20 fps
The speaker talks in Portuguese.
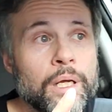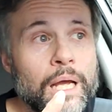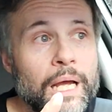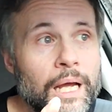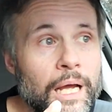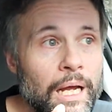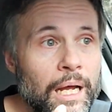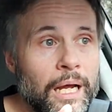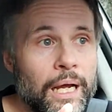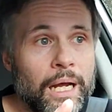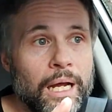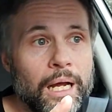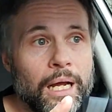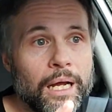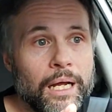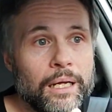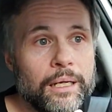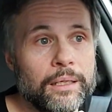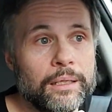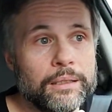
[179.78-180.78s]

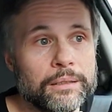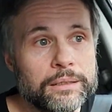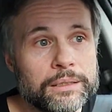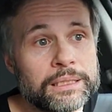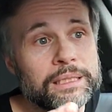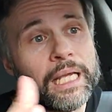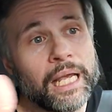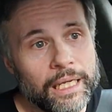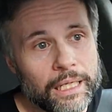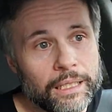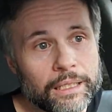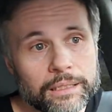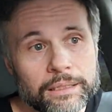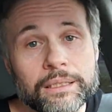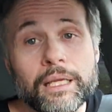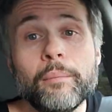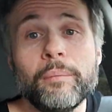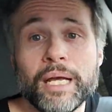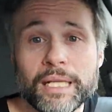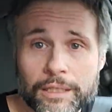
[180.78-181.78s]
É, sim,
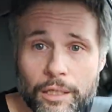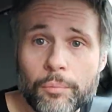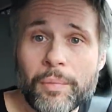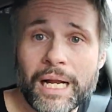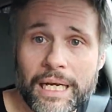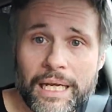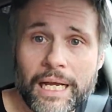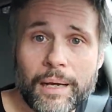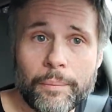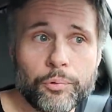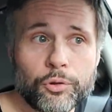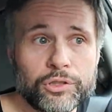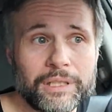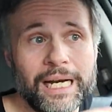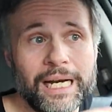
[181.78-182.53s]
também tem uma liga por